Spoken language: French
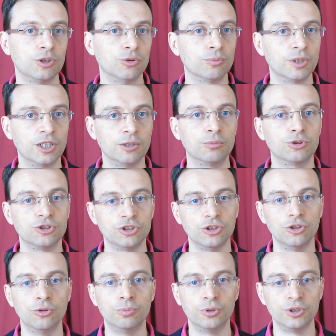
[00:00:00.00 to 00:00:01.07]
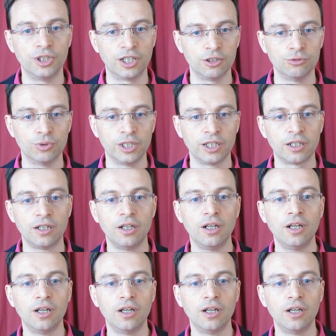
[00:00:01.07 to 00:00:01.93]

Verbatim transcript: mais qu'on parle d'un projet open hardware,